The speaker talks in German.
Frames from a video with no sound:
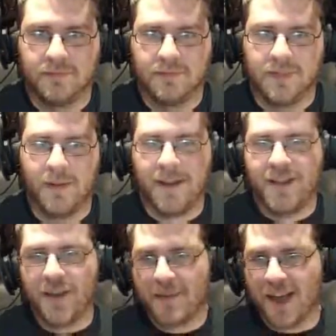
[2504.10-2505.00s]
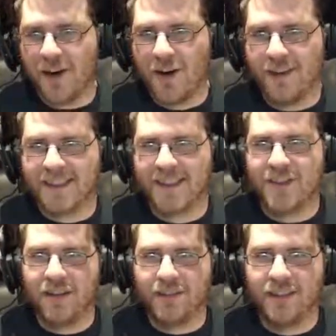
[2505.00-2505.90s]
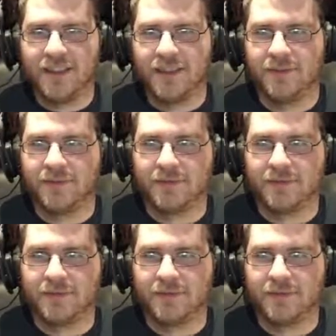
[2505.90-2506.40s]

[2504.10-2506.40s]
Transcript: Aber ich hab's auch fast geschafft. Anhänger.